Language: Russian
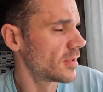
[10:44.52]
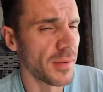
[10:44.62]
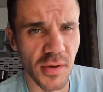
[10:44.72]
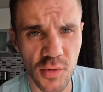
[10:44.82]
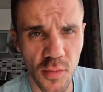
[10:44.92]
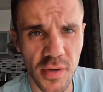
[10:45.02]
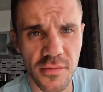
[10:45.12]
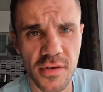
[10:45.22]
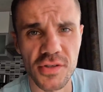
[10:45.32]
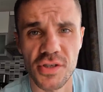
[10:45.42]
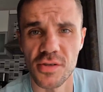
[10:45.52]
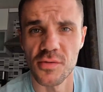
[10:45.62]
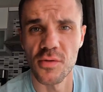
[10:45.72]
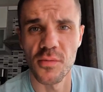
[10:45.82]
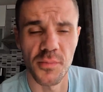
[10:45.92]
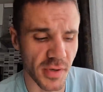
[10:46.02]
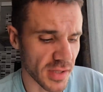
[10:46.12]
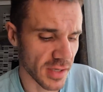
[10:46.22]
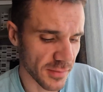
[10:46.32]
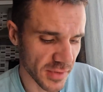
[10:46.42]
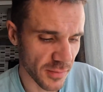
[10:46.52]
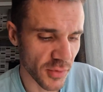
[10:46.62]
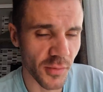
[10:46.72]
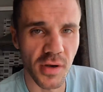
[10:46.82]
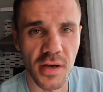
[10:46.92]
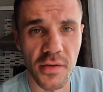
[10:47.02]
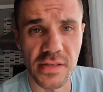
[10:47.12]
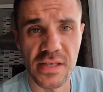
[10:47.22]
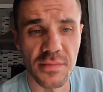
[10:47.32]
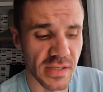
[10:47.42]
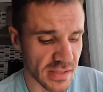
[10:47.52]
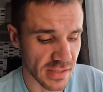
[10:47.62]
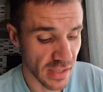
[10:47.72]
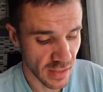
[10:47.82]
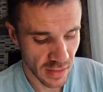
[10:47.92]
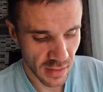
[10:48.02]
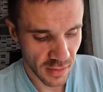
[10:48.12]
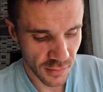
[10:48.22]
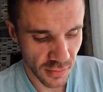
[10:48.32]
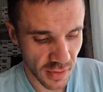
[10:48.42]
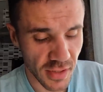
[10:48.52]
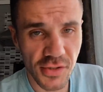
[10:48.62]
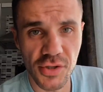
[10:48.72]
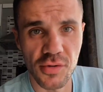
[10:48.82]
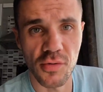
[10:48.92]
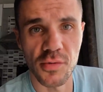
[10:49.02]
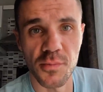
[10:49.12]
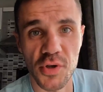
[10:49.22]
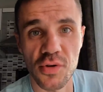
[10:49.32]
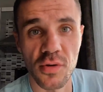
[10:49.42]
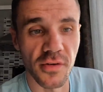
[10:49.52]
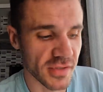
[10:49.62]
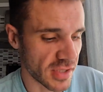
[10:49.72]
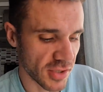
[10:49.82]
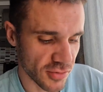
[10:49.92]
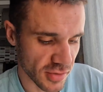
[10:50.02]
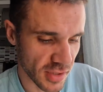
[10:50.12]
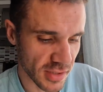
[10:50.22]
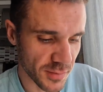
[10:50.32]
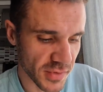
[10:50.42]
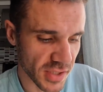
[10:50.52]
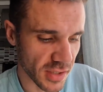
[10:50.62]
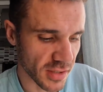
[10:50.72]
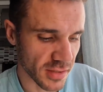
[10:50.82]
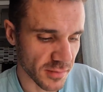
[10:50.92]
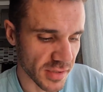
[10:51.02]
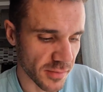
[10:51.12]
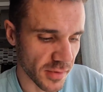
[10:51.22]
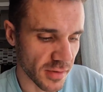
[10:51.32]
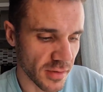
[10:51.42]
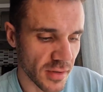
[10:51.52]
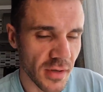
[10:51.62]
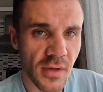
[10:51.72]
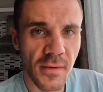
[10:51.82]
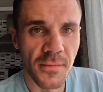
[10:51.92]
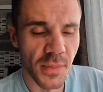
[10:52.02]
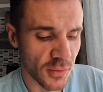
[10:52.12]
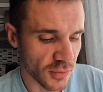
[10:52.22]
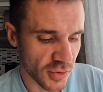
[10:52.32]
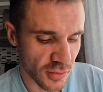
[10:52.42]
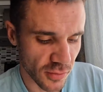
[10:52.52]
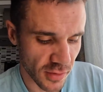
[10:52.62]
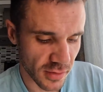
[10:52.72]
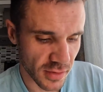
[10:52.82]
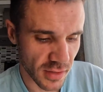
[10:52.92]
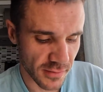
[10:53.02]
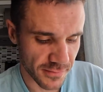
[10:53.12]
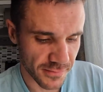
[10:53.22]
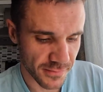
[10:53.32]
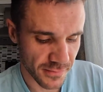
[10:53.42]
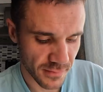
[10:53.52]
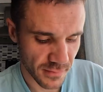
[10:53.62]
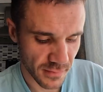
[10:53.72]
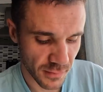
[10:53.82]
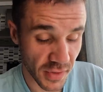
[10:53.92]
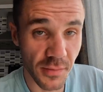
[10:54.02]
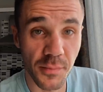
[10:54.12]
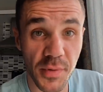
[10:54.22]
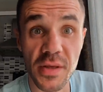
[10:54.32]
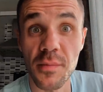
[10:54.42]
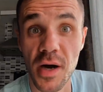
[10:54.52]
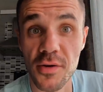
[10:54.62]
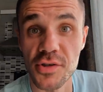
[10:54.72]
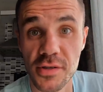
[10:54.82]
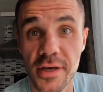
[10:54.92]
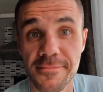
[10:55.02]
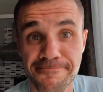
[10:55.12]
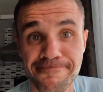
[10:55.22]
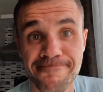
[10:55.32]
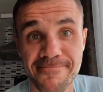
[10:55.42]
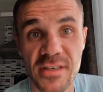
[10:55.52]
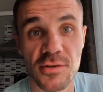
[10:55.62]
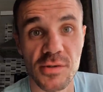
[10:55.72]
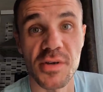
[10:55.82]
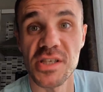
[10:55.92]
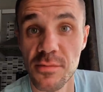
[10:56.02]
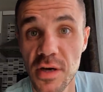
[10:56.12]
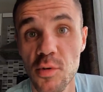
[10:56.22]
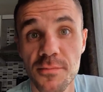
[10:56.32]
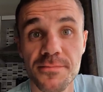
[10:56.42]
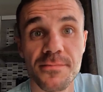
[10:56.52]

нам одобрят ВНЖ, то продлим, добьем, как говорится, месяц. Но ну, отлично, что хоть пошел навстречу, знаете, без всяких там Хорошо, типа молодец. неустоек, да. Понимающий. Поним, понимающий, да. Вот, спасибо ему.